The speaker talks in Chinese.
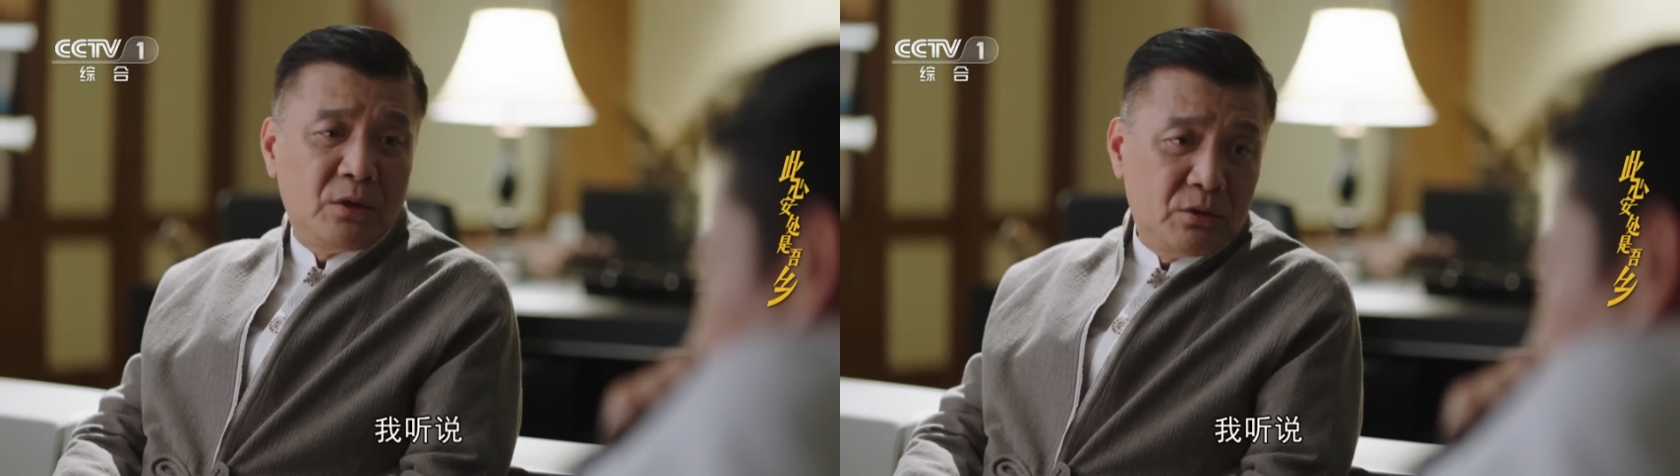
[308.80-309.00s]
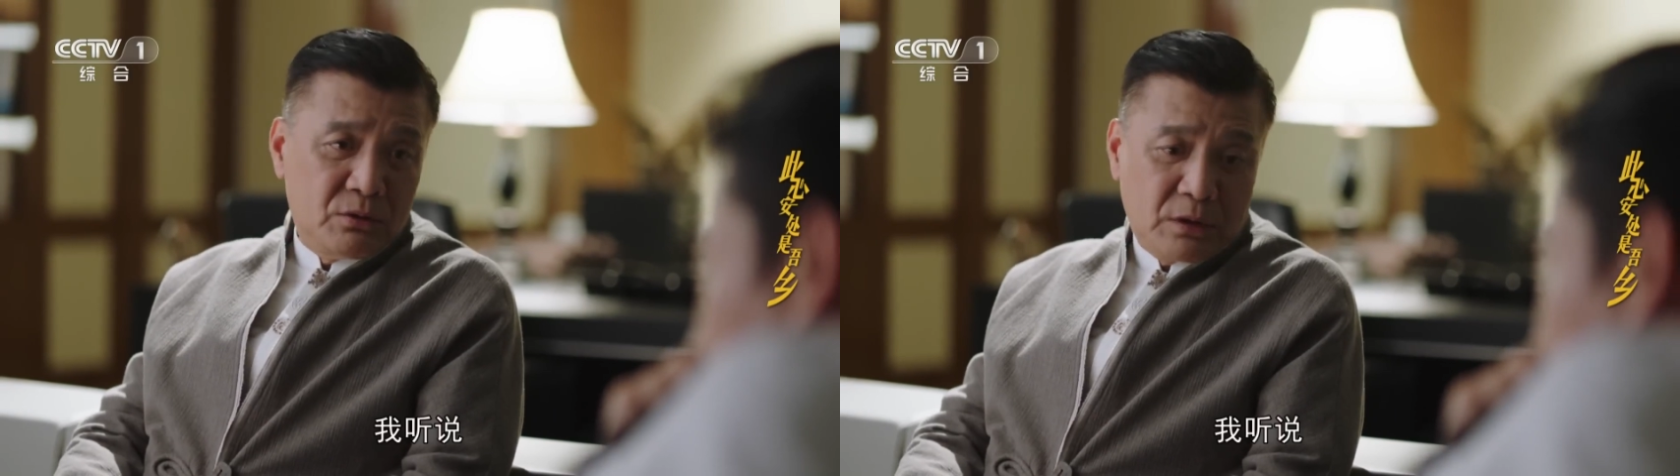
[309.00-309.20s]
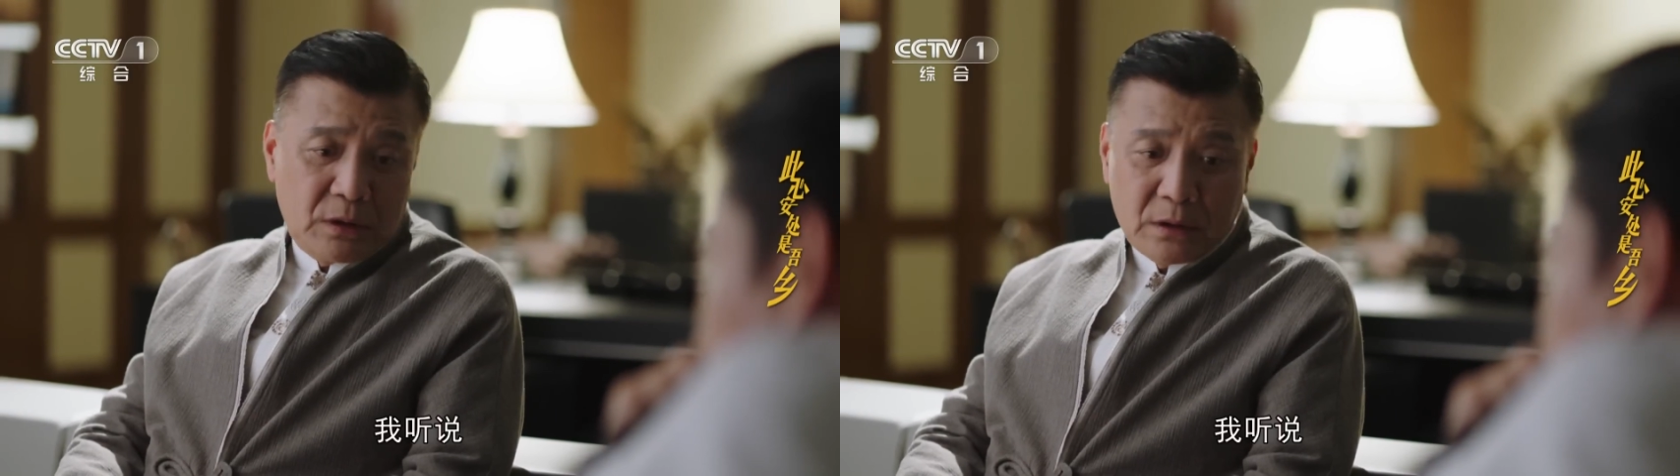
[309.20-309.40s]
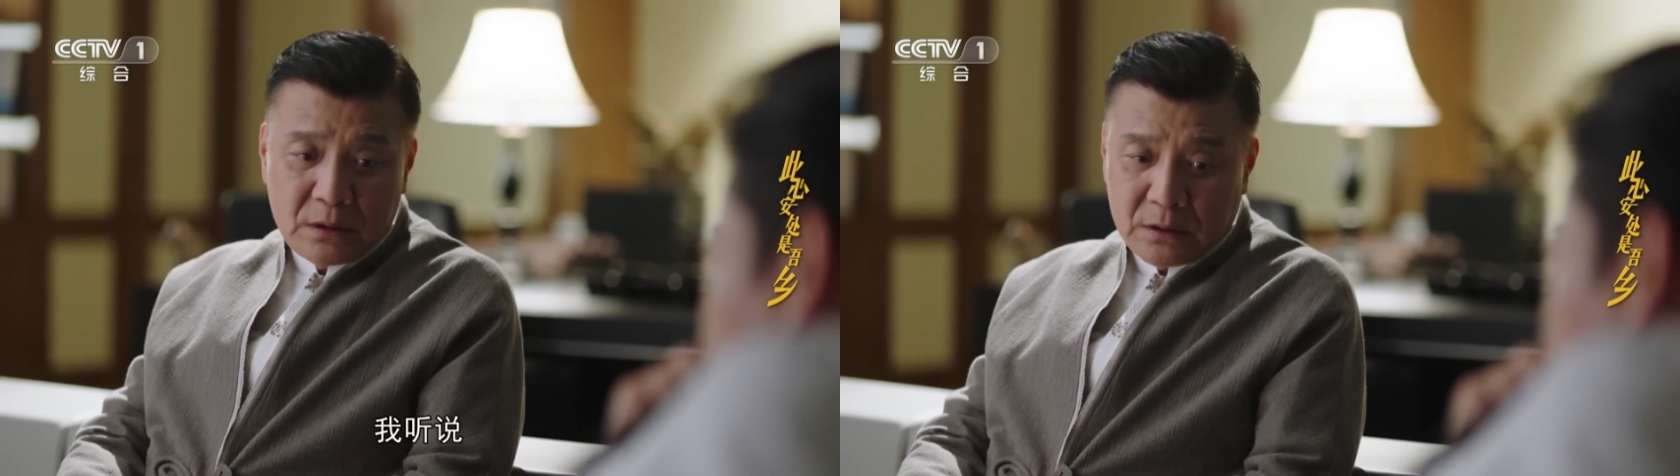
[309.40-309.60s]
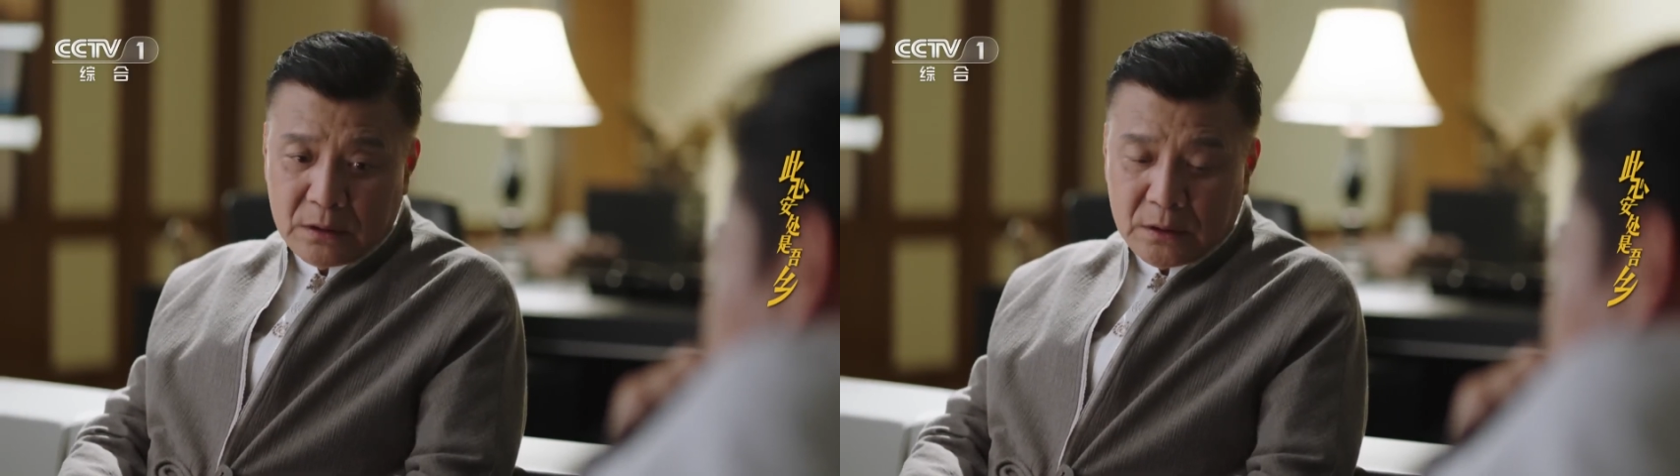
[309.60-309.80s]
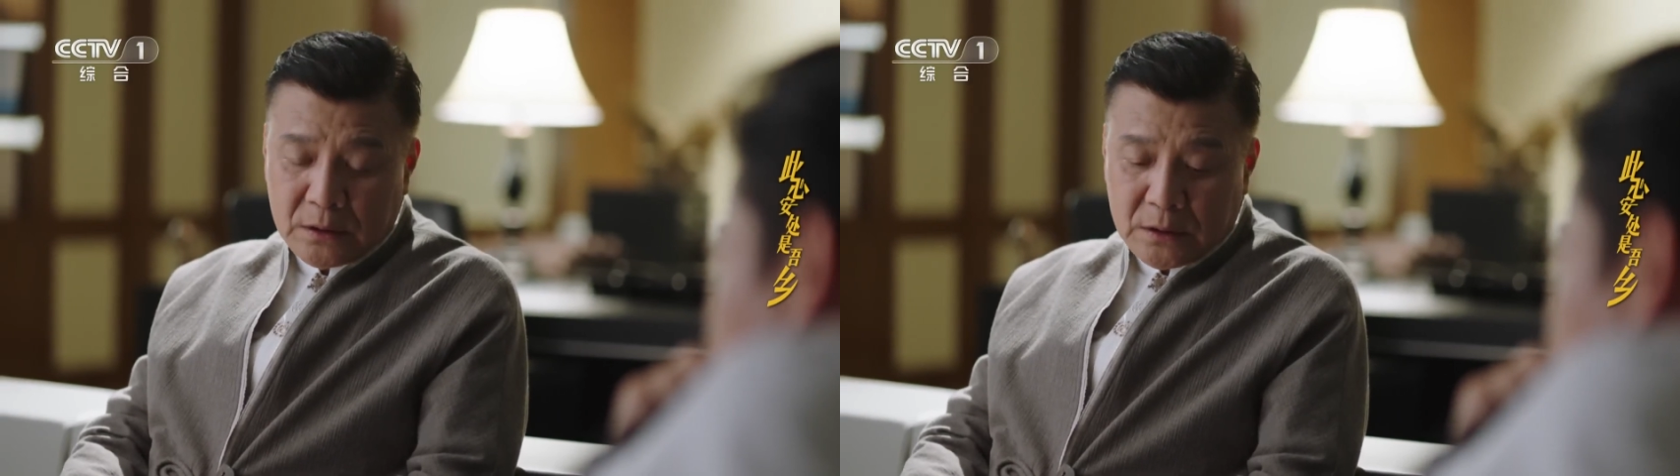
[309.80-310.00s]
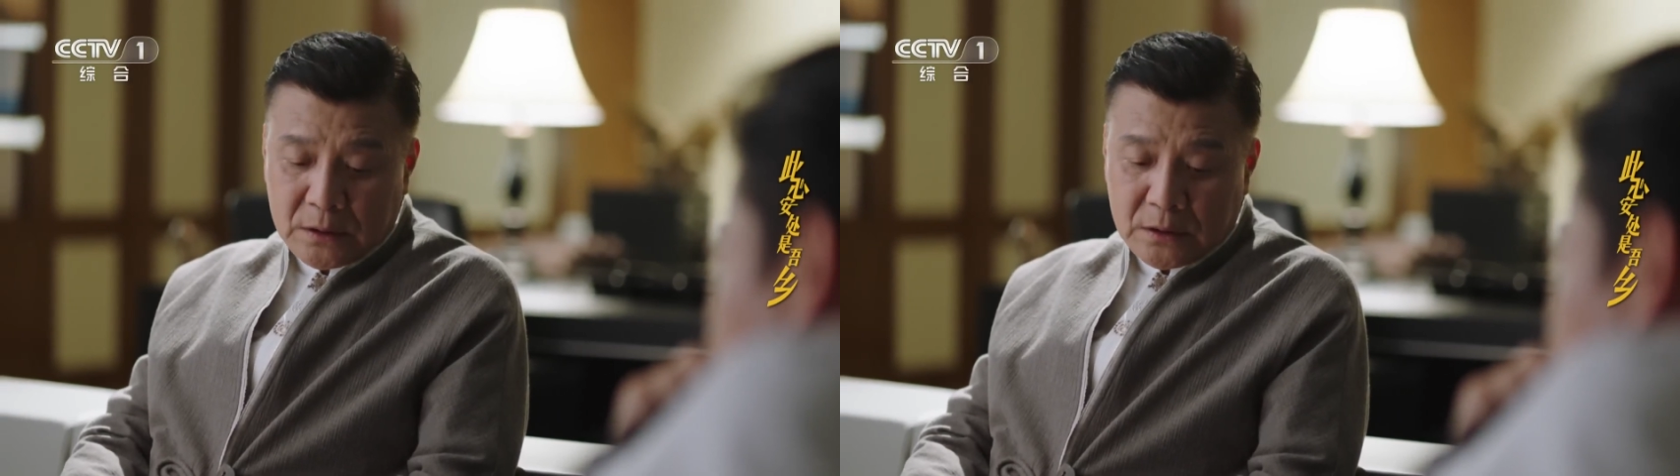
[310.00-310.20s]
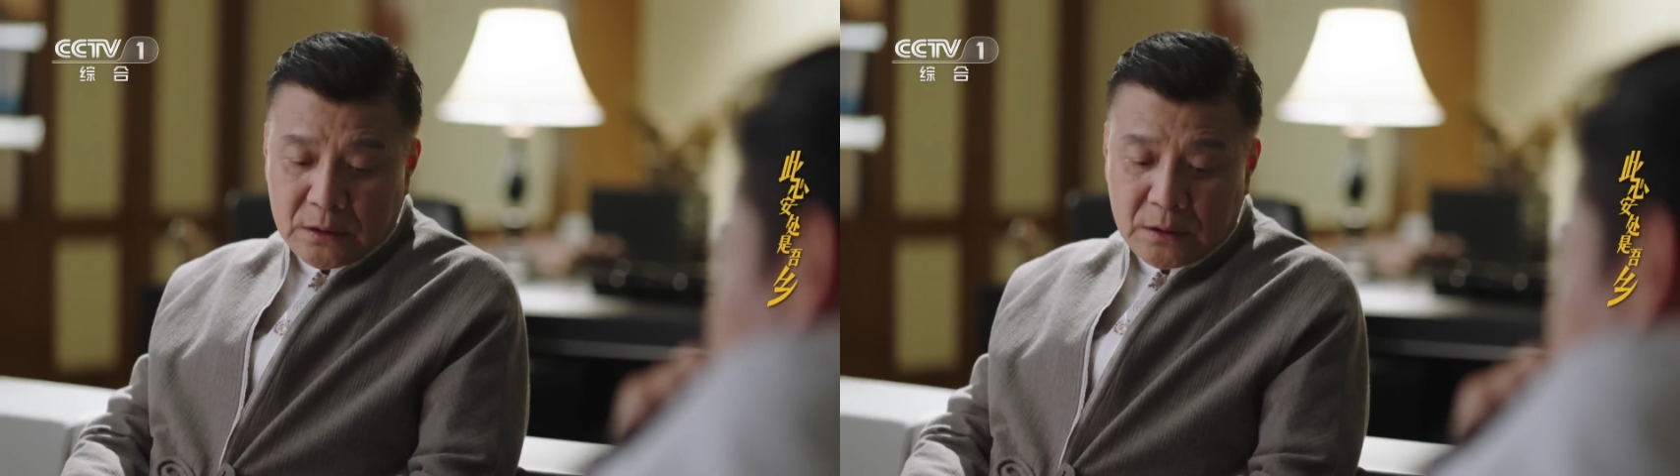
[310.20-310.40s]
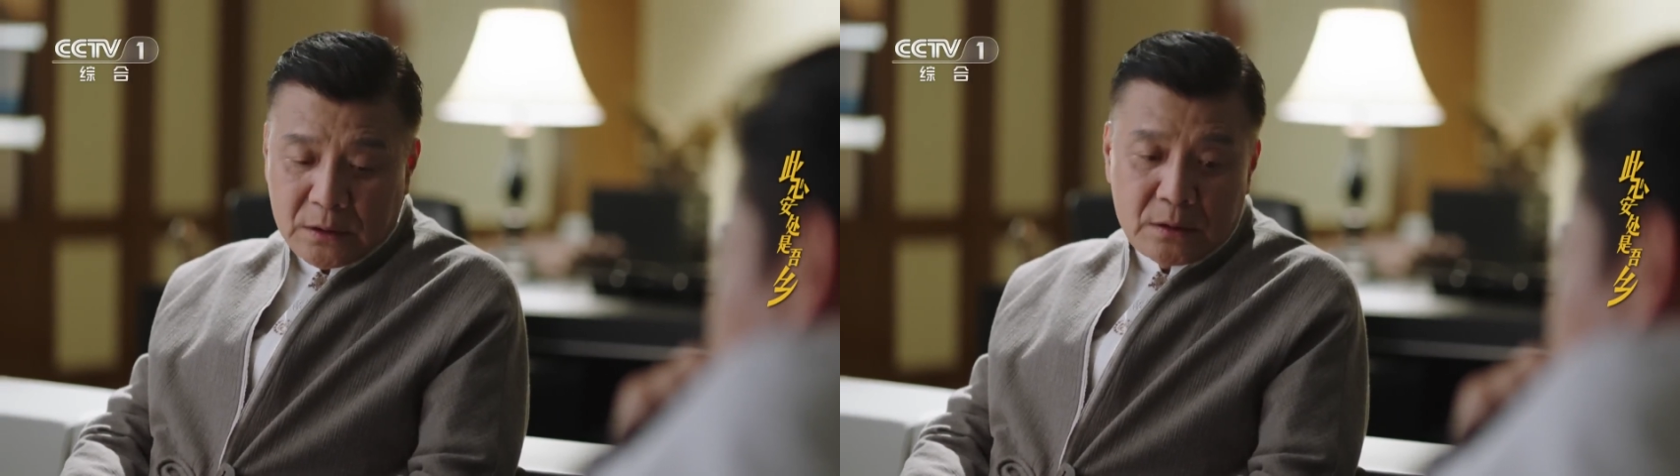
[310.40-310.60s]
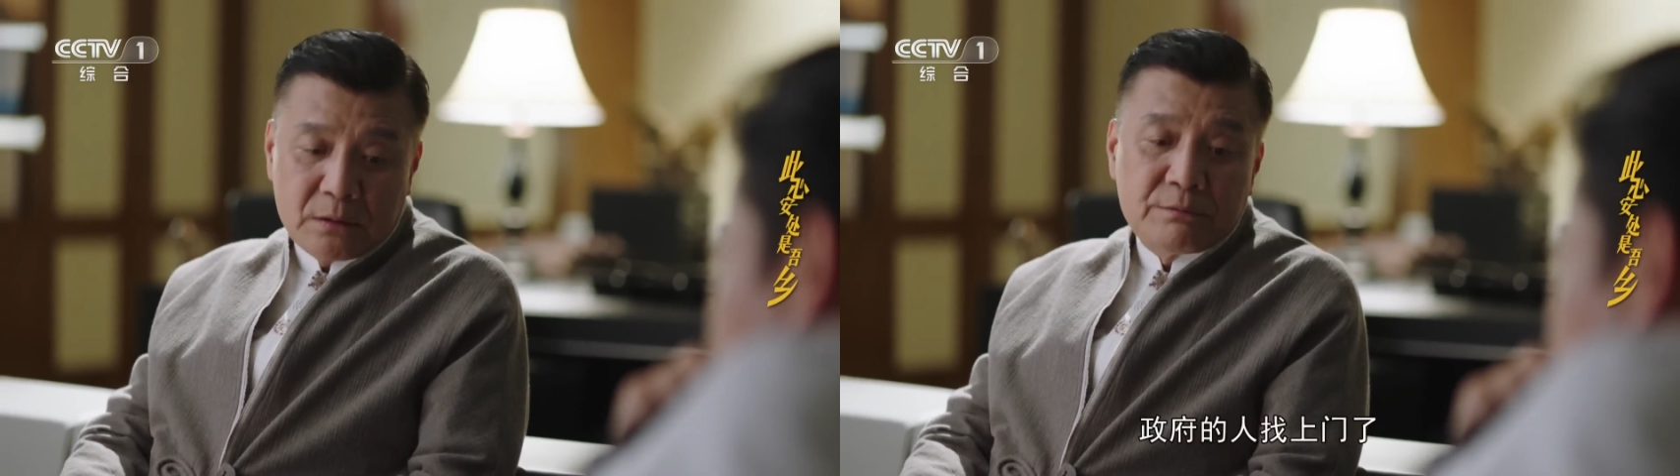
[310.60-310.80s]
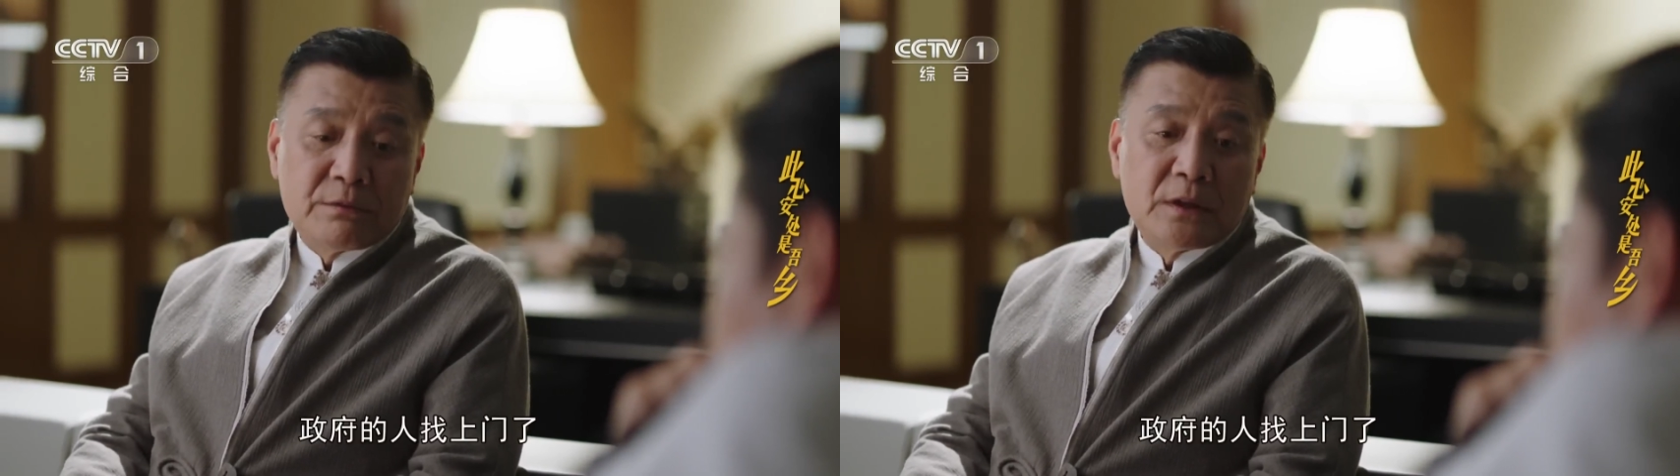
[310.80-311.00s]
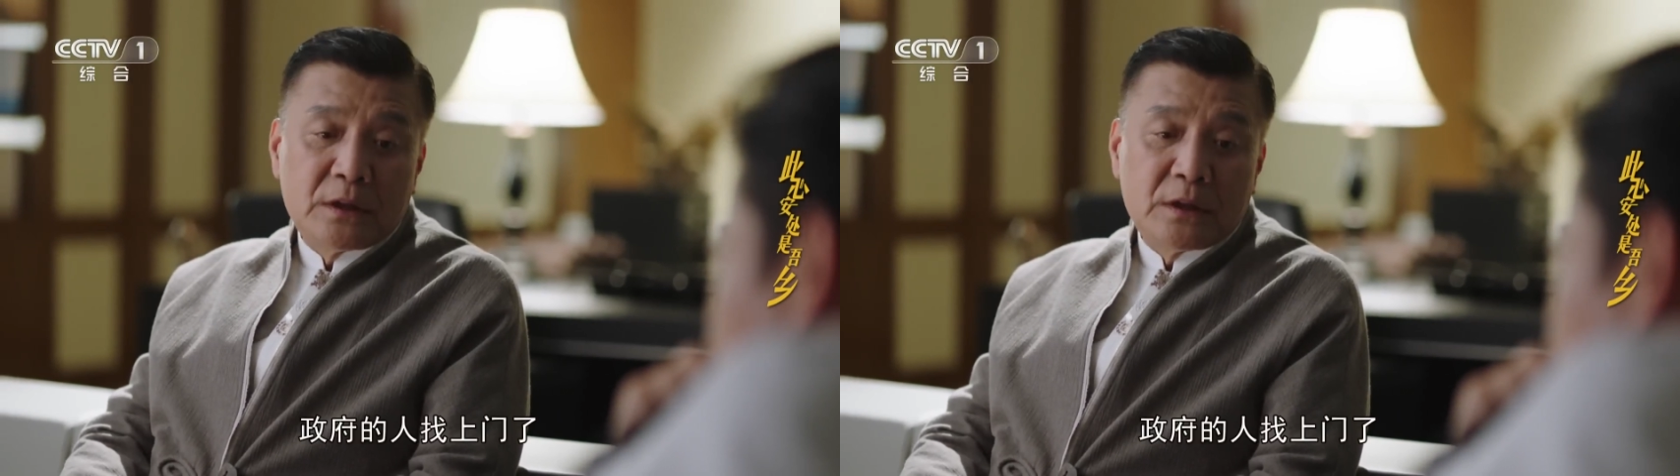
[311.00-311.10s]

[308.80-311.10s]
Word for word: 我听说，政